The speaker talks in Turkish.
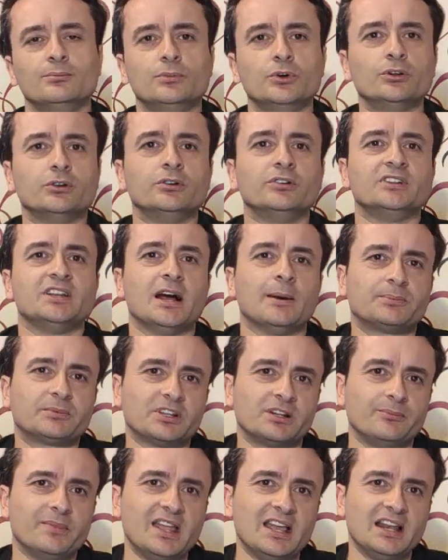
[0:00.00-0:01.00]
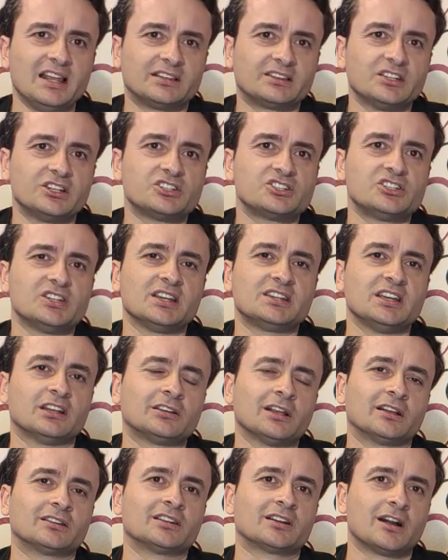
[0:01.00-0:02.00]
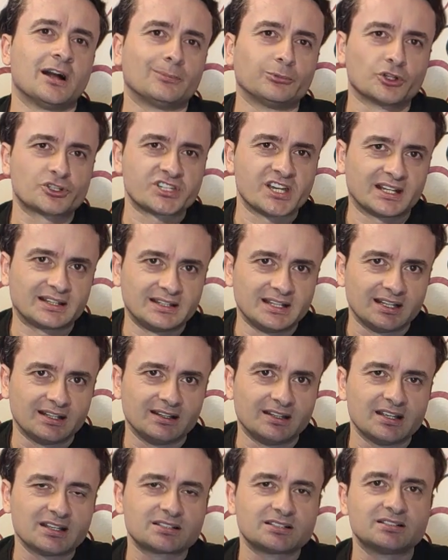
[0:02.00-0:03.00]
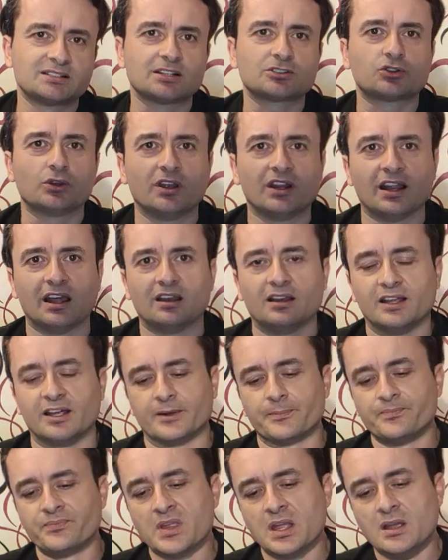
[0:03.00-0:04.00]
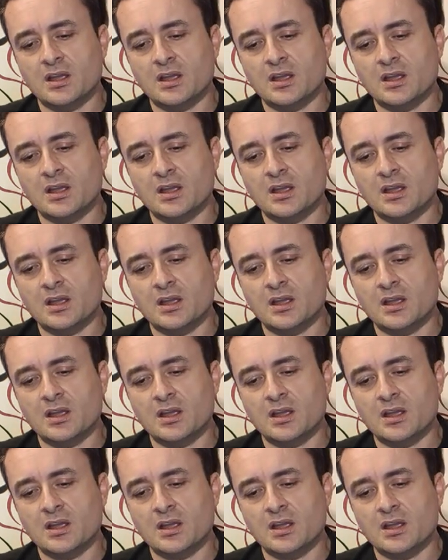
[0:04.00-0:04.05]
Bunu yaptırın bir elektrikçiye kesaltı kablo çektirin diye size söylerler.